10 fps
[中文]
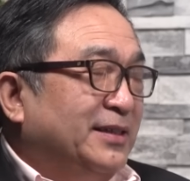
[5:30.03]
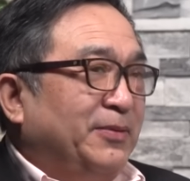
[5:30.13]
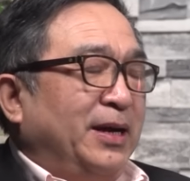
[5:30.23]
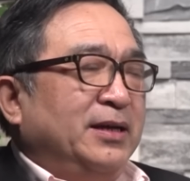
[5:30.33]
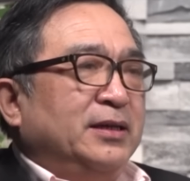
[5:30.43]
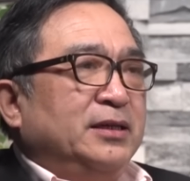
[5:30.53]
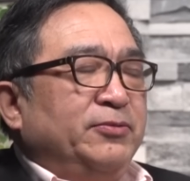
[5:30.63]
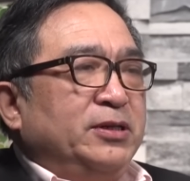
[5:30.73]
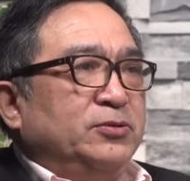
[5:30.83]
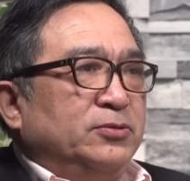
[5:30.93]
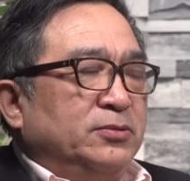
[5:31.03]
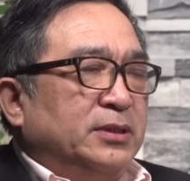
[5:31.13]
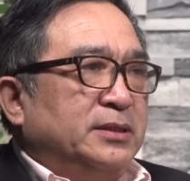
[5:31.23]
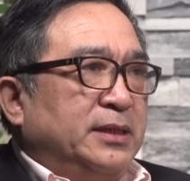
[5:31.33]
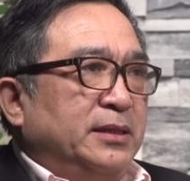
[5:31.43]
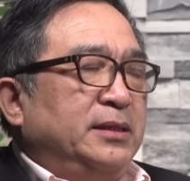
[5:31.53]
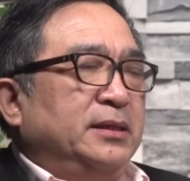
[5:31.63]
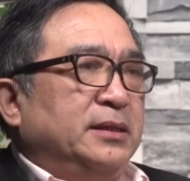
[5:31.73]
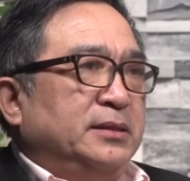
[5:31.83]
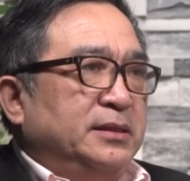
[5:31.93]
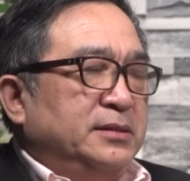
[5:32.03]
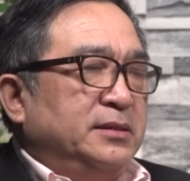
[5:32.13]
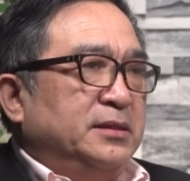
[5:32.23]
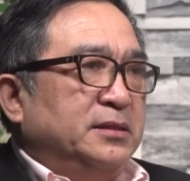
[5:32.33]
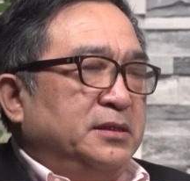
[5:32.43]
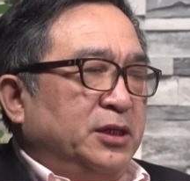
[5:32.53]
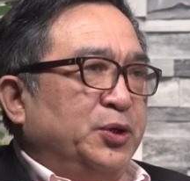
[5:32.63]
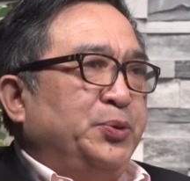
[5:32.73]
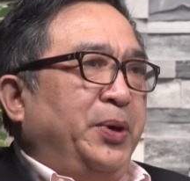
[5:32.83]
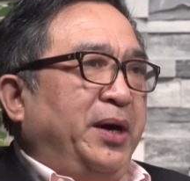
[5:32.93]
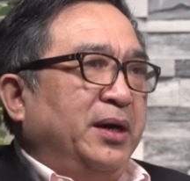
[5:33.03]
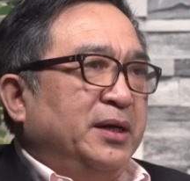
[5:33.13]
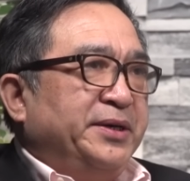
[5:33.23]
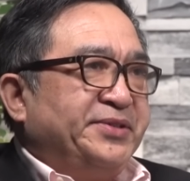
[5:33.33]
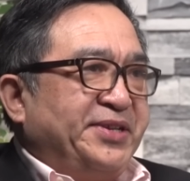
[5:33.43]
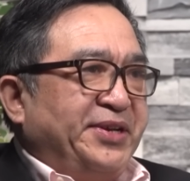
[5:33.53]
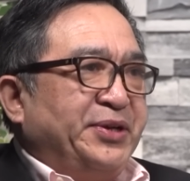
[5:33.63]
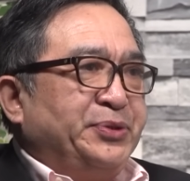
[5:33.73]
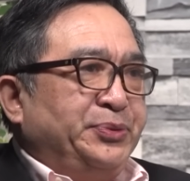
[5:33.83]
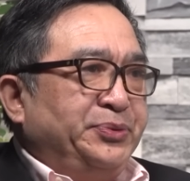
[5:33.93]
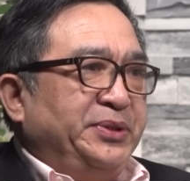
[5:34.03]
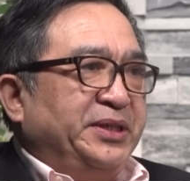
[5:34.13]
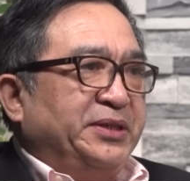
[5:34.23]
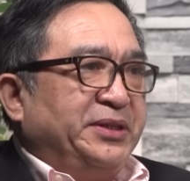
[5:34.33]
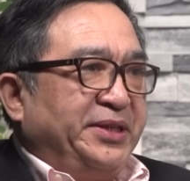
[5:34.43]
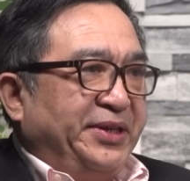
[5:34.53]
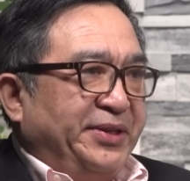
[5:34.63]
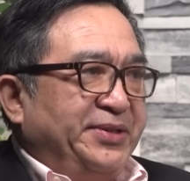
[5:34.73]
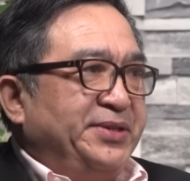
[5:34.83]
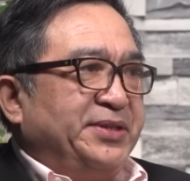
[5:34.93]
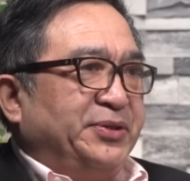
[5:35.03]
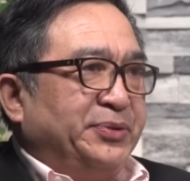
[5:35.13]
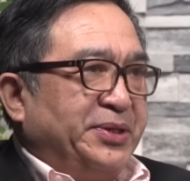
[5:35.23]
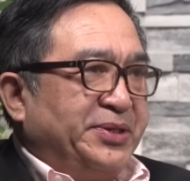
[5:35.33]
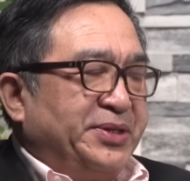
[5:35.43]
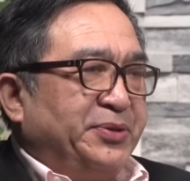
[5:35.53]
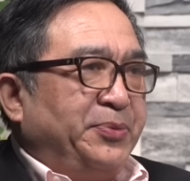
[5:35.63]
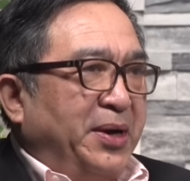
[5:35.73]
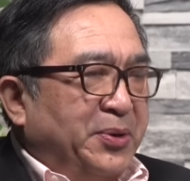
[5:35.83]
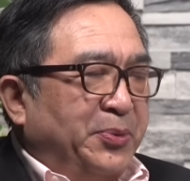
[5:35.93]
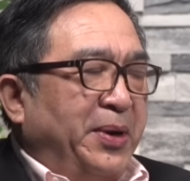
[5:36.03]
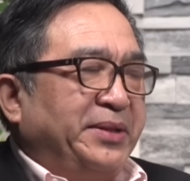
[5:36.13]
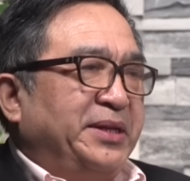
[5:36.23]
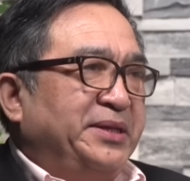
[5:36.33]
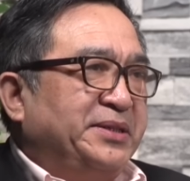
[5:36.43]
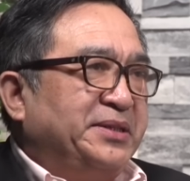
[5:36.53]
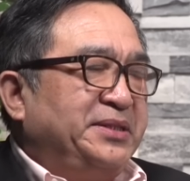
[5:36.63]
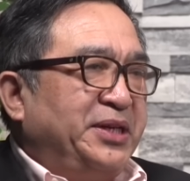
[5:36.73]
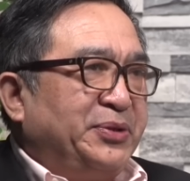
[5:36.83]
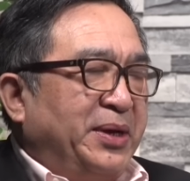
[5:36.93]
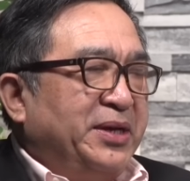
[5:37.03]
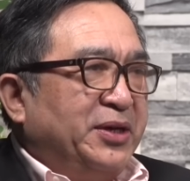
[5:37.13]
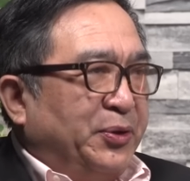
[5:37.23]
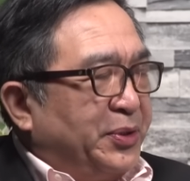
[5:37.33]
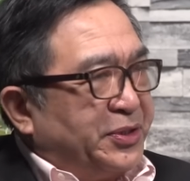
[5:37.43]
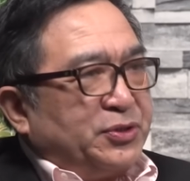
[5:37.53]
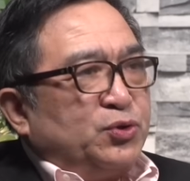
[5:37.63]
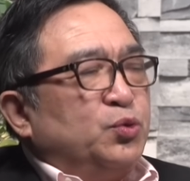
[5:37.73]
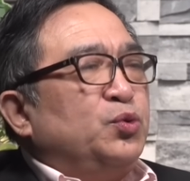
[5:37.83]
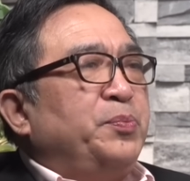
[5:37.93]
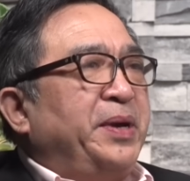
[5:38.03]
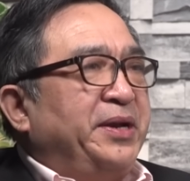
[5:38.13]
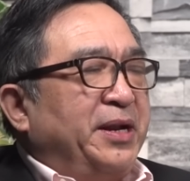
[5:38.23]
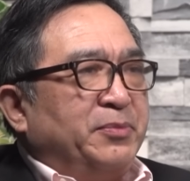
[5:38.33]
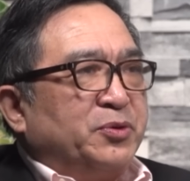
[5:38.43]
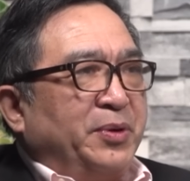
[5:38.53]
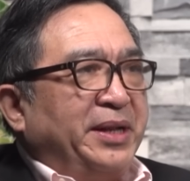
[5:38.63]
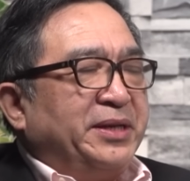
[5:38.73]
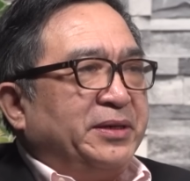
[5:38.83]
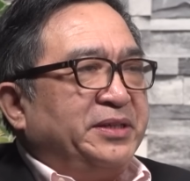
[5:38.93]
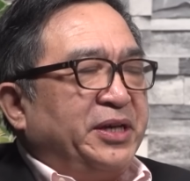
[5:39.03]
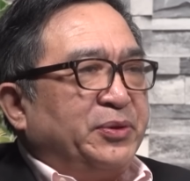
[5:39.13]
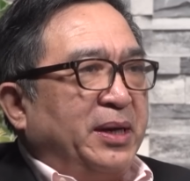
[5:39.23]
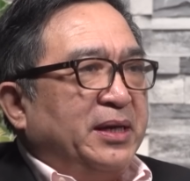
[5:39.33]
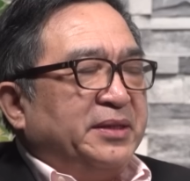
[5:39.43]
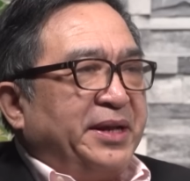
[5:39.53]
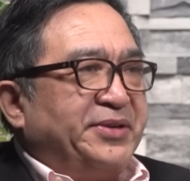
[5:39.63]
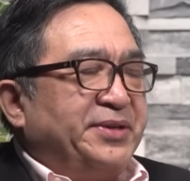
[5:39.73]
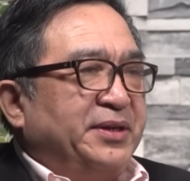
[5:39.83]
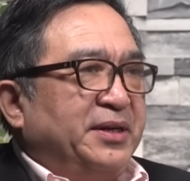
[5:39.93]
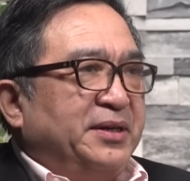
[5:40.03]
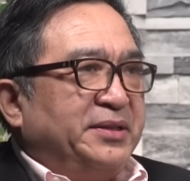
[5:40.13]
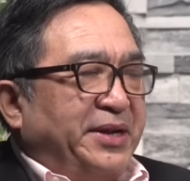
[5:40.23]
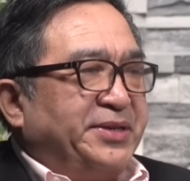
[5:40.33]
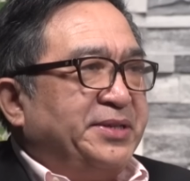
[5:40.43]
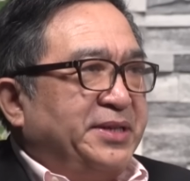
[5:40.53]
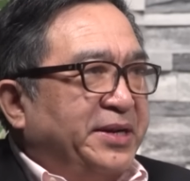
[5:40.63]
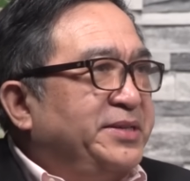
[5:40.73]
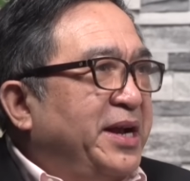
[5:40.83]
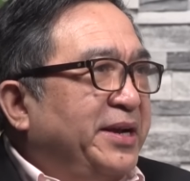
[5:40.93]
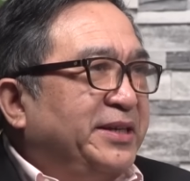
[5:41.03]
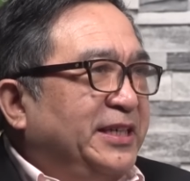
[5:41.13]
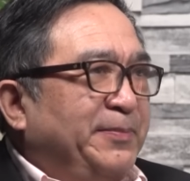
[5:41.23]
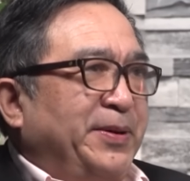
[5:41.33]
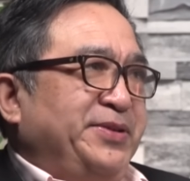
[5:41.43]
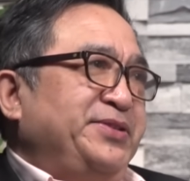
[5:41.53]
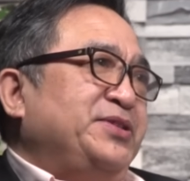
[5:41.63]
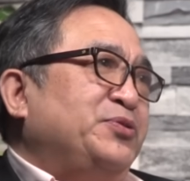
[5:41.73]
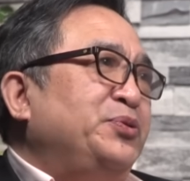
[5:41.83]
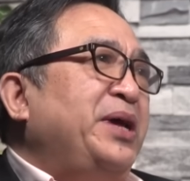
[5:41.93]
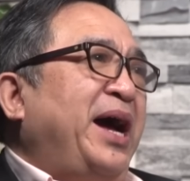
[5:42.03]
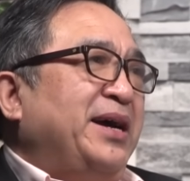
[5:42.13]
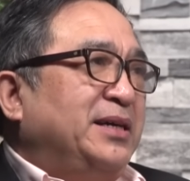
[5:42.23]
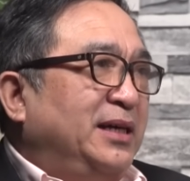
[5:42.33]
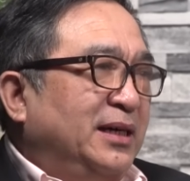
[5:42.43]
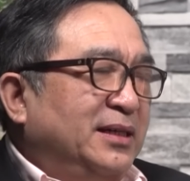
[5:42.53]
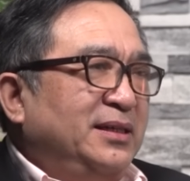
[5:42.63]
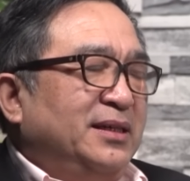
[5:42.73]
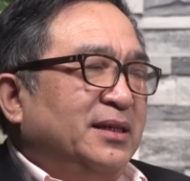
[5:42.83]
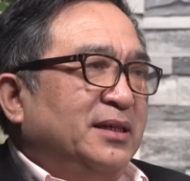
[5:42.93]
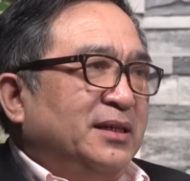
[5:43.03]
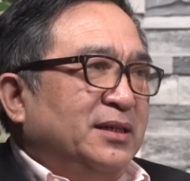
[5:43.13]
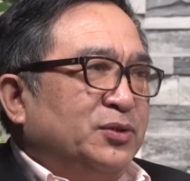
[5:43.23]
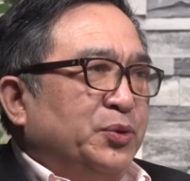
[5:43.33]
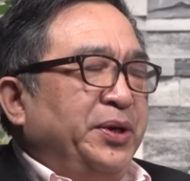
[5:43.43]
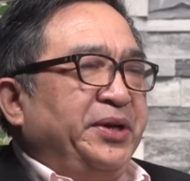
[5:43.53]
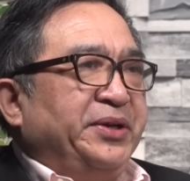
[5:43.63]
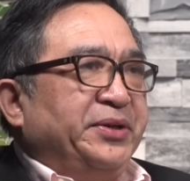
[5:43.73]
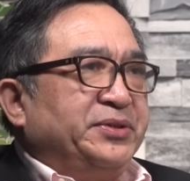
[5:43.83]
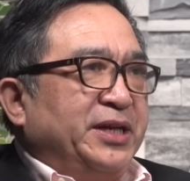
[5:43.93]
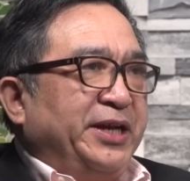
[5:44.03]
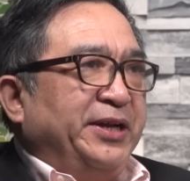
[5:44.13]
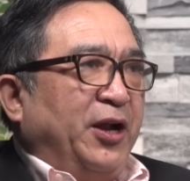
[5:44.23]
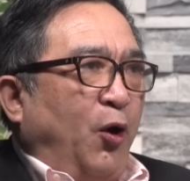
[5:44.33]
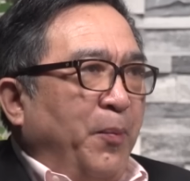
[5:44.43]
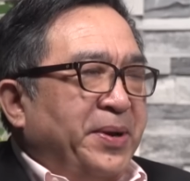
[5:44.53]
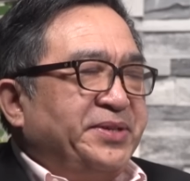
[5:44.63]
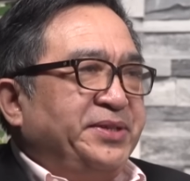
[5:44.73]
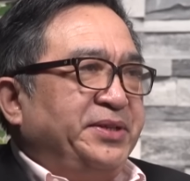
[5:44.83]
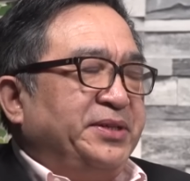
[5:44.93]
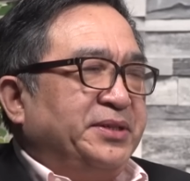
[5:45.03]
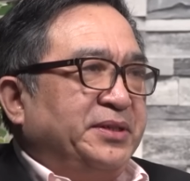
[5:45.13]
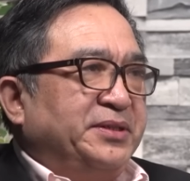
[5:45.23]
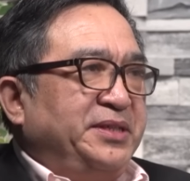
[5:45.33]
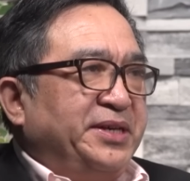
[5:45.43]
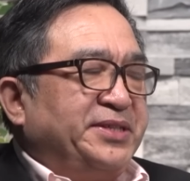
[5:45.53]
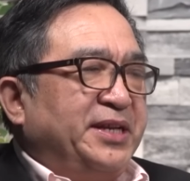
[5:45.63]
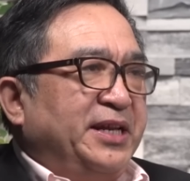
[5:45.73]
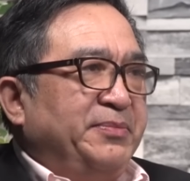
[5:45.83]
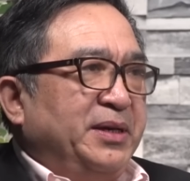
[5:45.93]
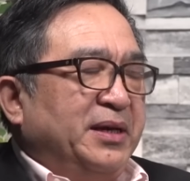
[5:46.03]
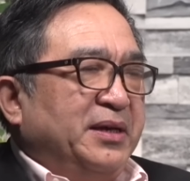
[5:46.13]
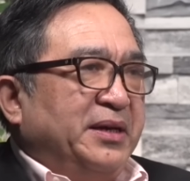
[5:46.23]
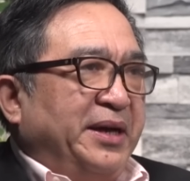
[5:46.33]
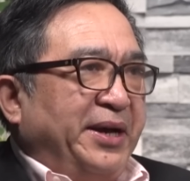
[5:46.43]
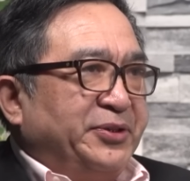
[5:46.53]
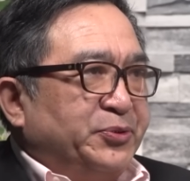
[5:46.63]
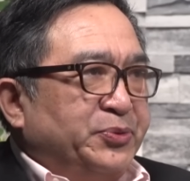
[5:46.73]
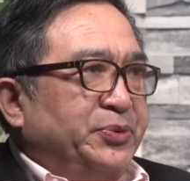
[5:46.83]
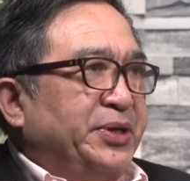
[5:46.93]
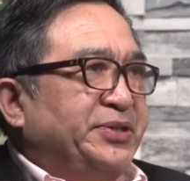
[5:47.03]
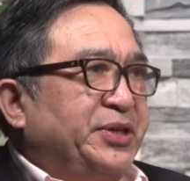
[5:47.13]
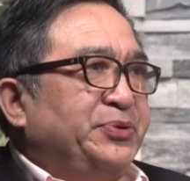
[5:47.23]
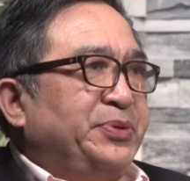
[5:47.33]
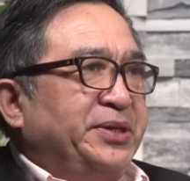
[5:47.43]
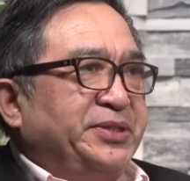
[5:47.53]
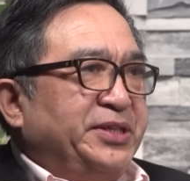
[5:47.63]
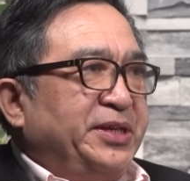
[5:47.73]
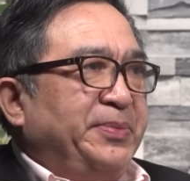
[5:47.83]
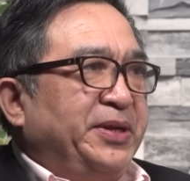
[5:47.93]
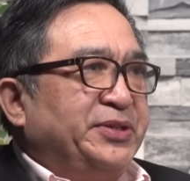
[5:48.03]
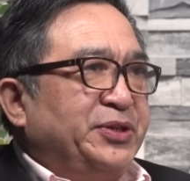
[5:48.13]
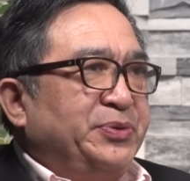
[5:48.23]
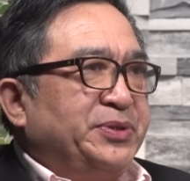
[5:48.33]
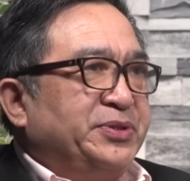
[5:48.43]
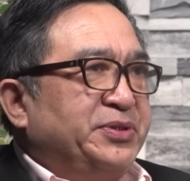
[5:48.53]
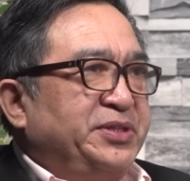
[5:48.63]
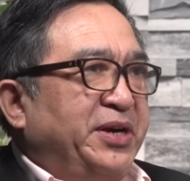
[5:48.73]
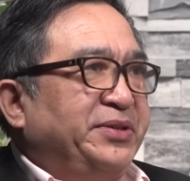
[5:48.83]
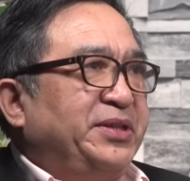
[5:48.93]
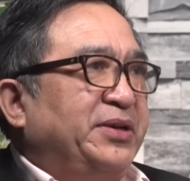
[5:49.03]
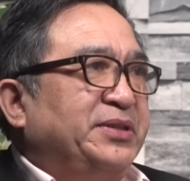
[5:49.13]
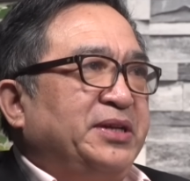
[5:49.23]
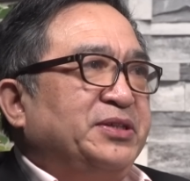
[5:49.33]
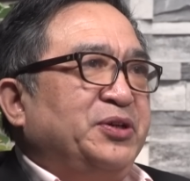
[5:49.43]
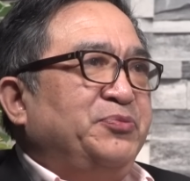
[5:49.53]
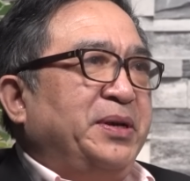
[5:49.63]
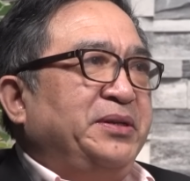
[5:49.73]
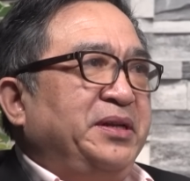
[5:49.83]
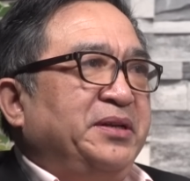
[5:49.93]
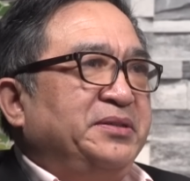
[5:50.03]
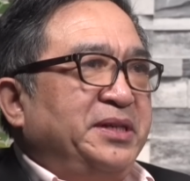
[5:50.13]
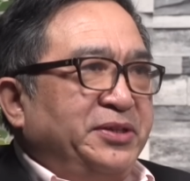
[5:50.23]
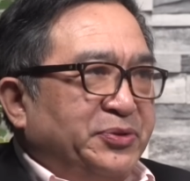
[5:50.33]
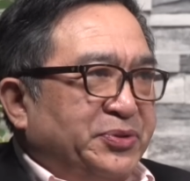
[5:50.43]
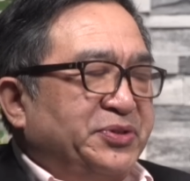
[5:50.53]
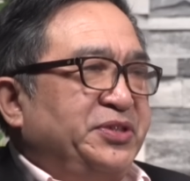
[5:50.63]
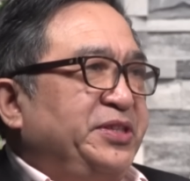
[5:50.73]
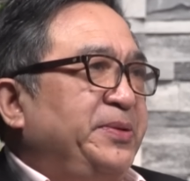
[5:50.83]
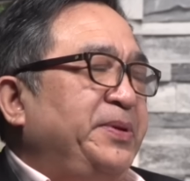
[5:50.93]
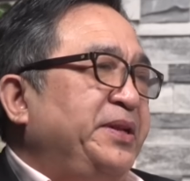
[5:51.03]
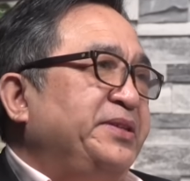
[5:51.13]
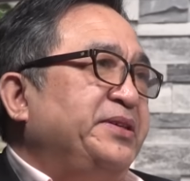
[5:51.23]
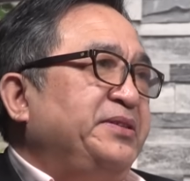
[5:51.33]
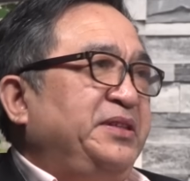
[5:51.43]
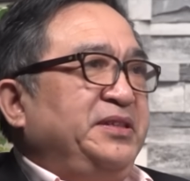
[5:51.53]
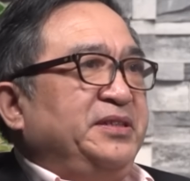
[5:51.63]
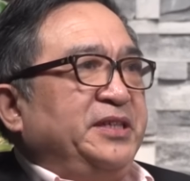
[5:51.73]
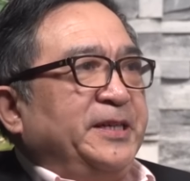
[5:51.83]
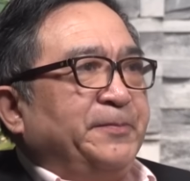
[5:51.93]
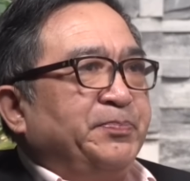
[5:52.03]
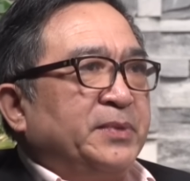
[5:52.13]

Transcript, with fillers: 对吧？因为中国的整体的经济的情况虽然处于一个停止或者是放缓的一个阶段，或者是速度没有那么快的一个阶段，但是但是仍然一般日子过得还可以，所以在老百姓的这个阶层里面啊，中共的政权、习近平的政权是相当的这个稳定，这就是习近平的这个底气。